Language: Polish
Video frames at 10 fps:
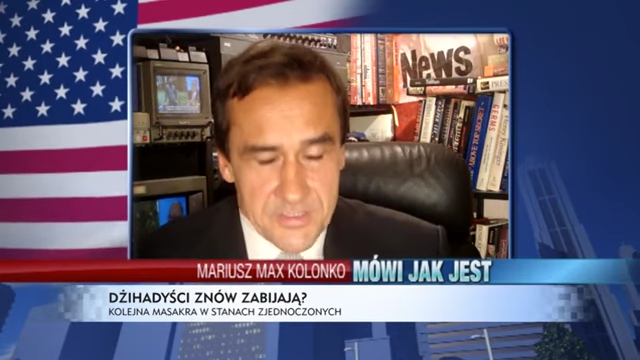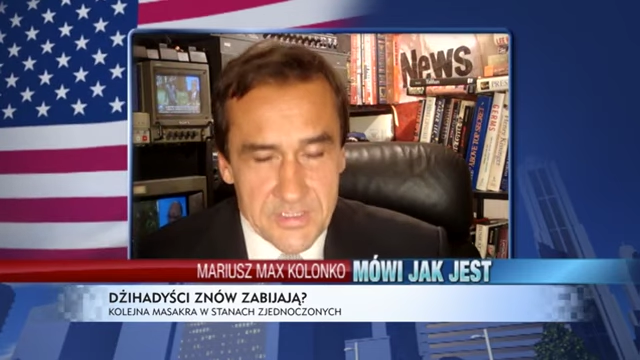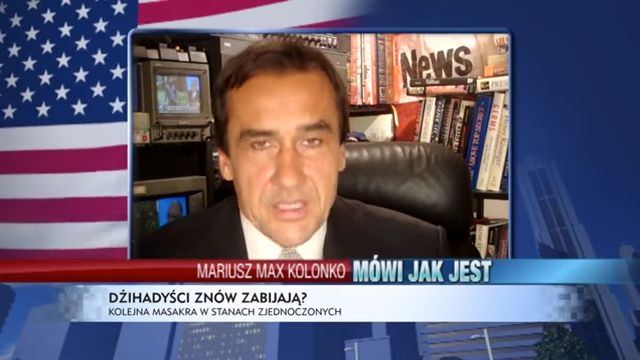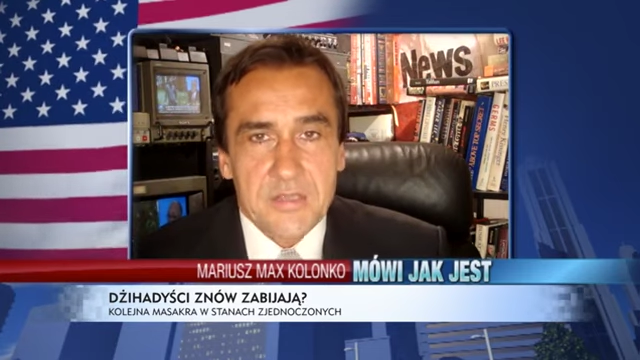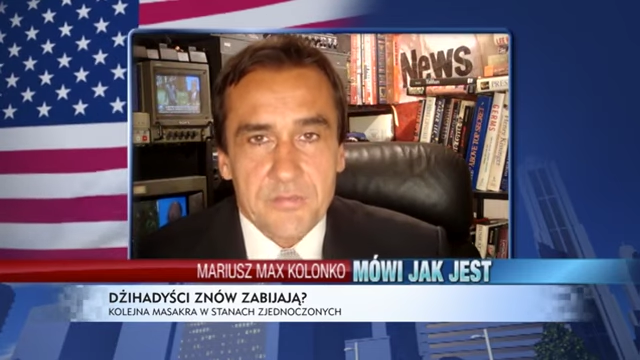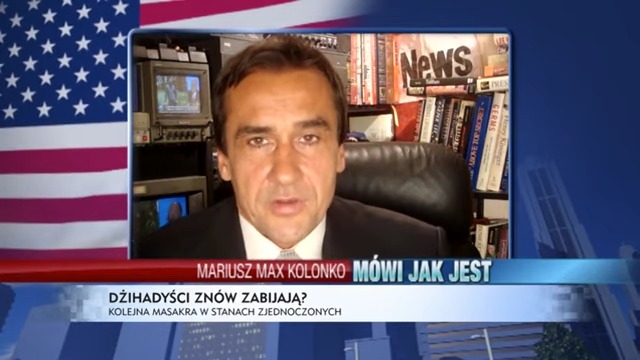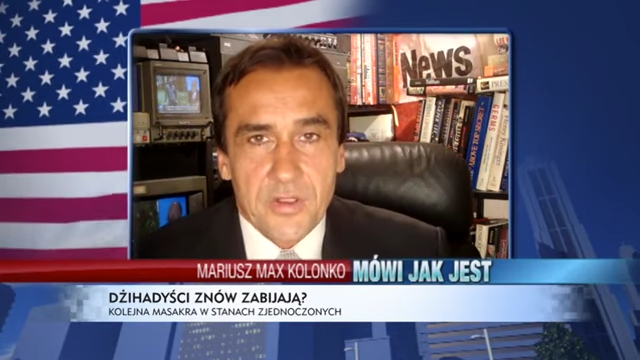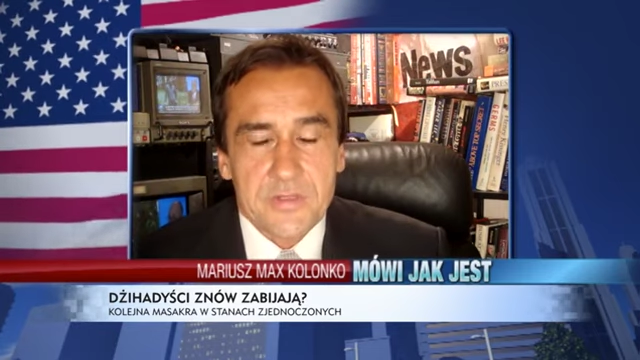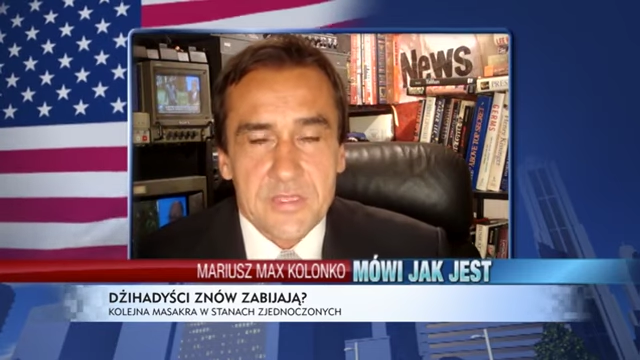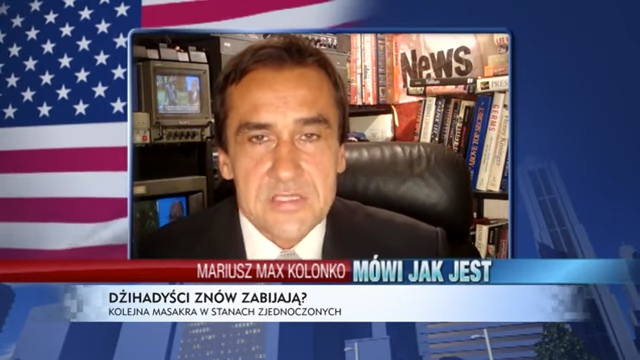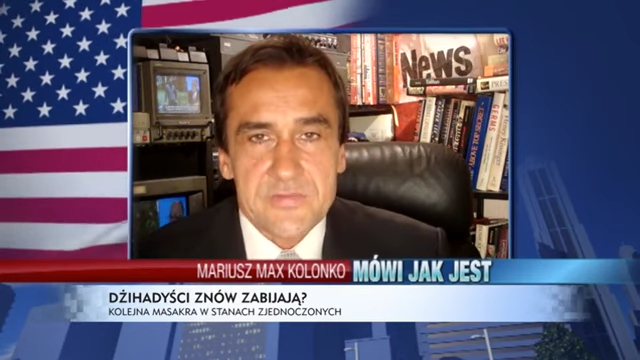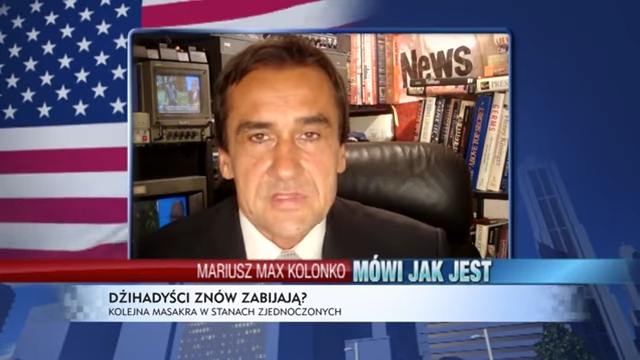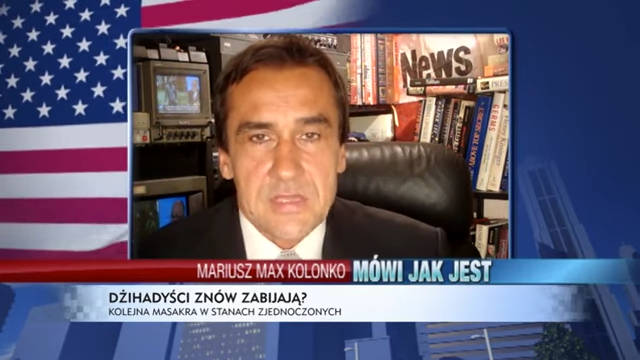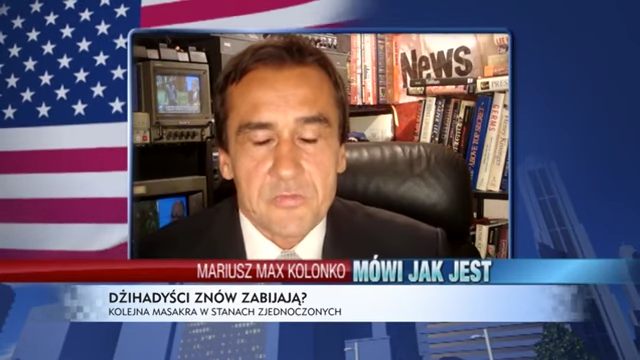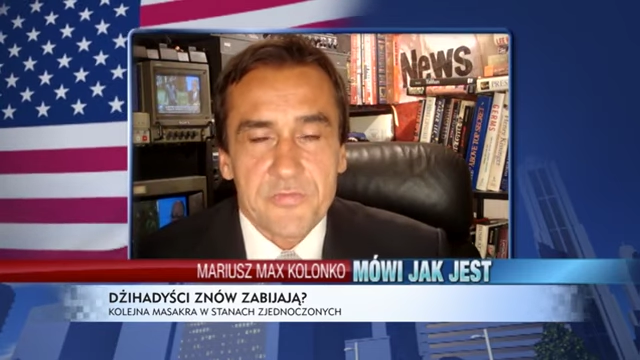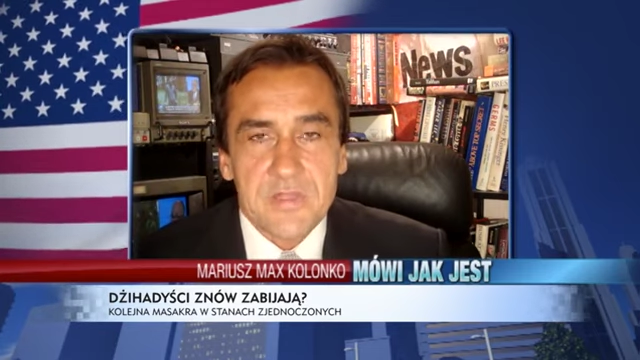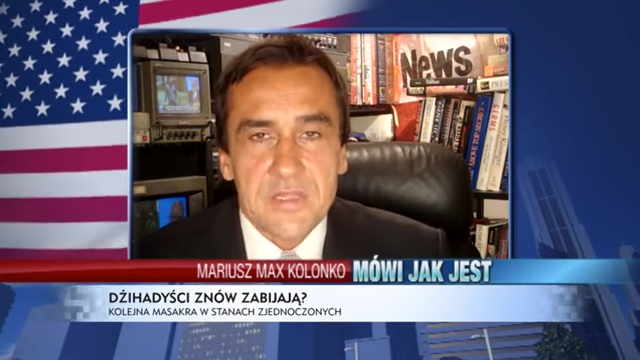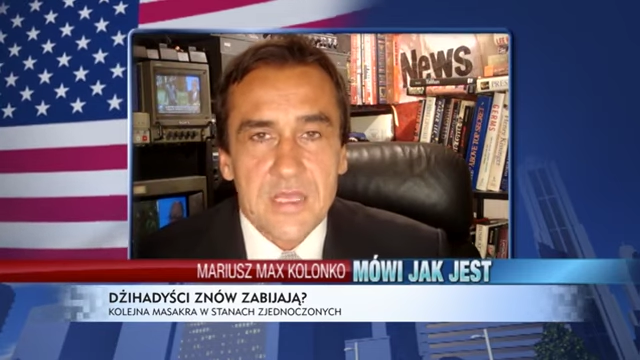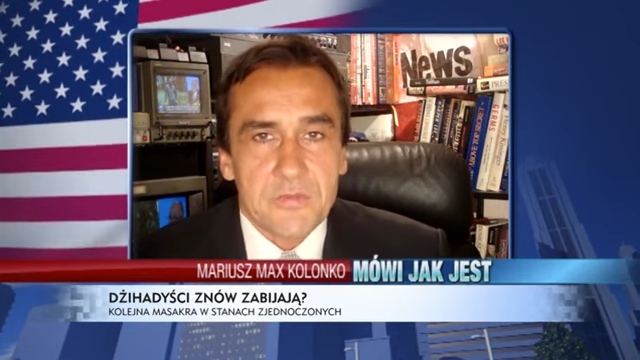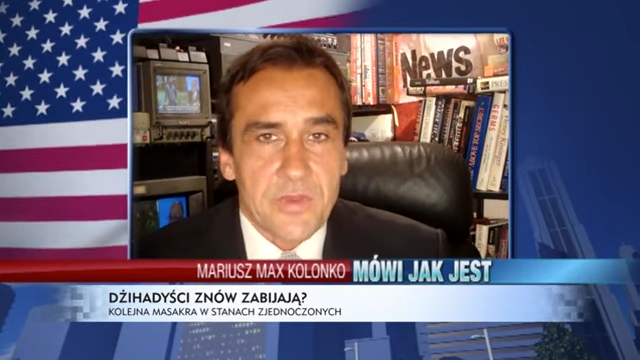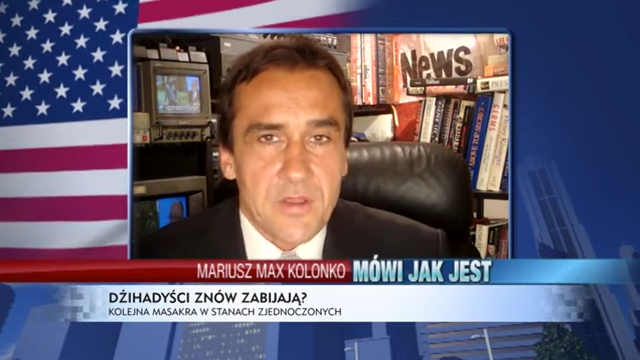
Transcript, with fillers: Czytaj, broń jest wszystkiemu winna.